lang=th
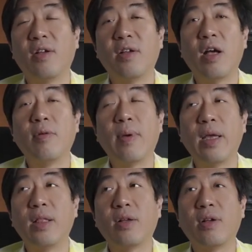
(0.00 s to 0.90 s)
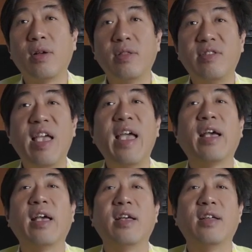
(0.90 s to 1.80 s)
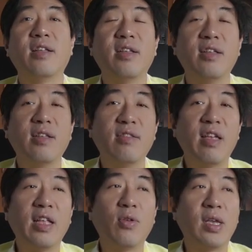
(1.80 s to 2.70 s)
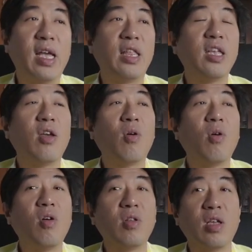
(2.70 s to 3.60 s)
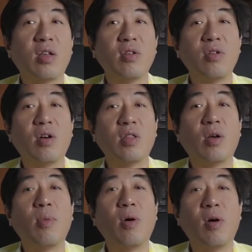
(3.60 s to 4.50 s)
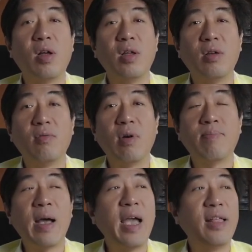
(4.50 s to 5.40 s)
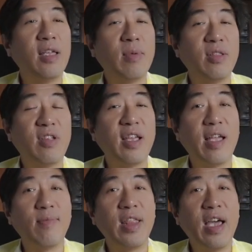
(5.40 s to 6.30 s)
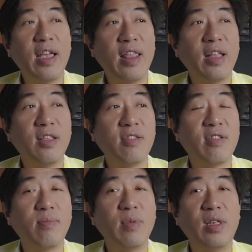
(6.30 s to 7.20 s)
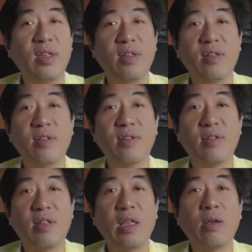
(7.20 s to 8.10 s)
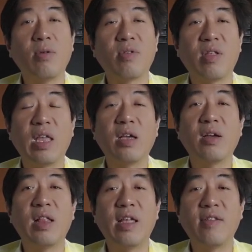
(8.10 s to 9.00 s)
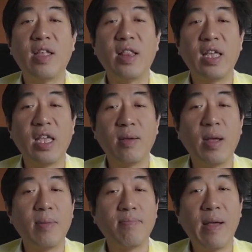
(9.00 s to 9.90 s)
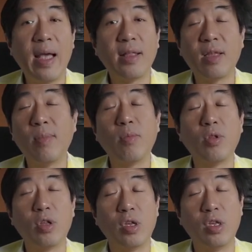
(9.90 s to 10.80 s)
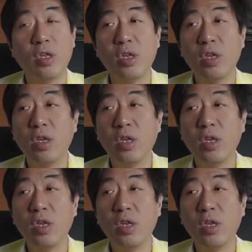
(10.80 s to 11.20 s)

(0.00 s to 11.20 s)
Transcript: แล้วก็เข้าไปแล้วก็แจ้งฮะแจ้งหน่วยงานที่เกี่ยวข้องนะก็คือกทม.ว่าป้ายนี้มันใช้งานไม่ได้นะเนื่องจากมีสติ๊กกงสติ๊กเกอร์ลายเซ็นอะไรเงี้ยมาแปะเต็มไปหมดเลย